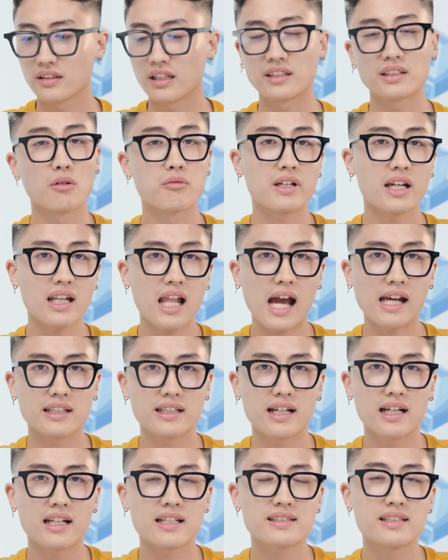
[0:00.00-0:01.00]
Để tổng kết lại
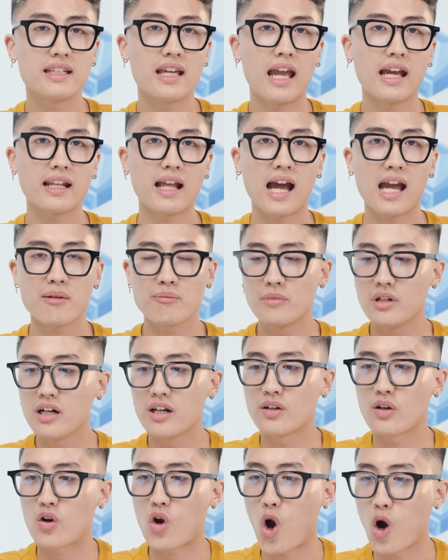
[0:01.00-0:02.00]
thì Galaxy
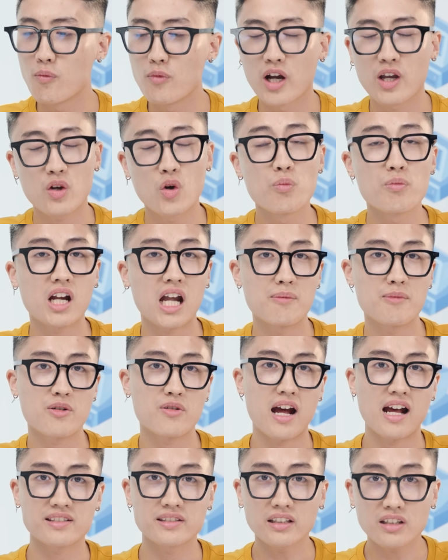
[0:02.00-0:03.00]
S20 nó có một cái cụm
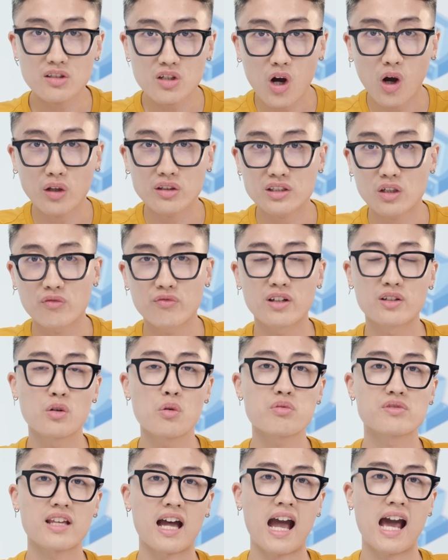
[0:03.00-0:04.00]
camera rất ngon trong phân
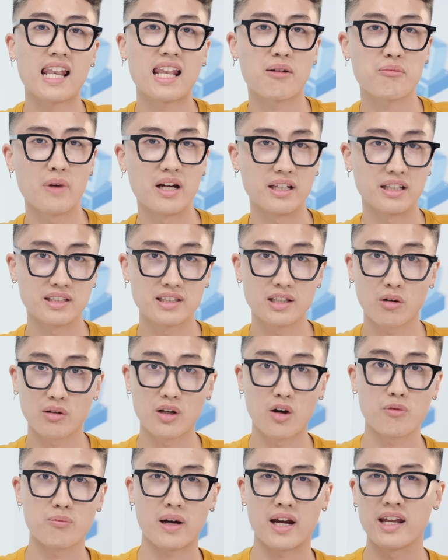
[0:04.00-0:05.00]
khúc giá là 7 triệu
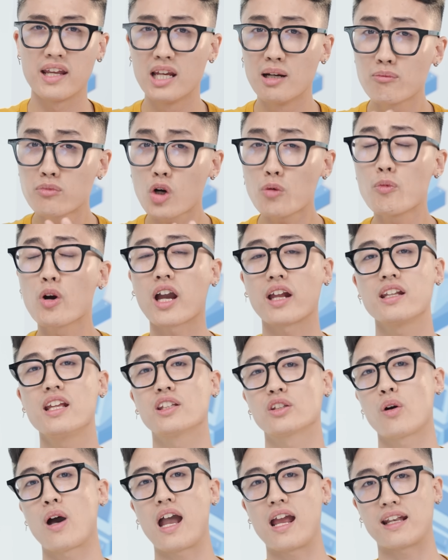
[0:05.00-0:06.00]
đồng mà hiếm có một cái
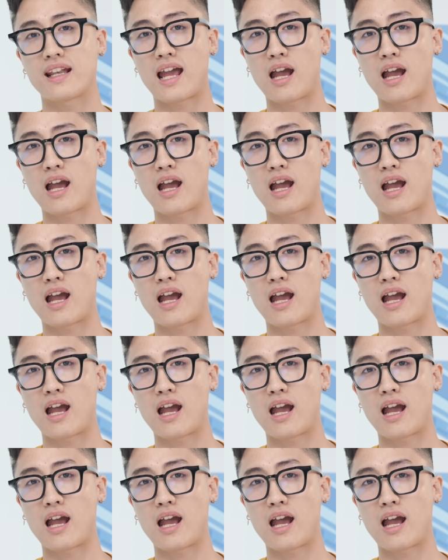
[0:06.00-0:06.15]
điện thoại